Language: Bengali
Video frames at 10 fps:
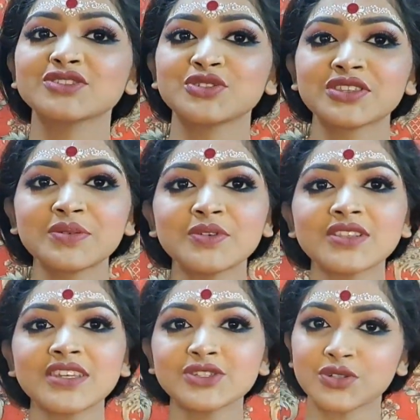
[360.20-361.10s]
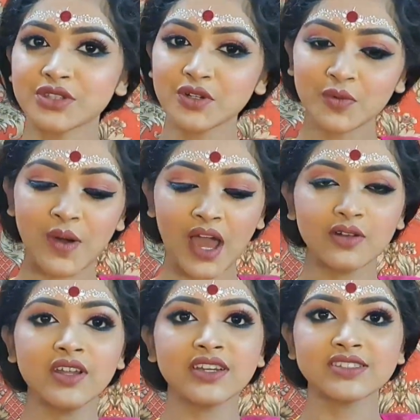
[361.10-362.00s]
সত্যি বলতে সত্যি খুব
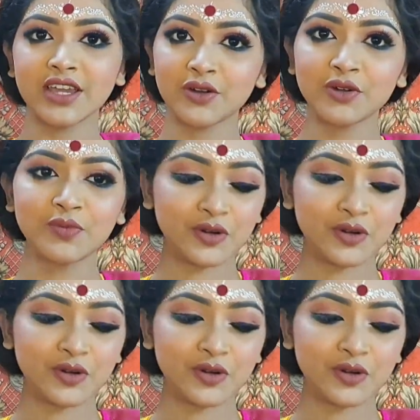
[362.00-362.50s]
ভালো লাগছে এখনও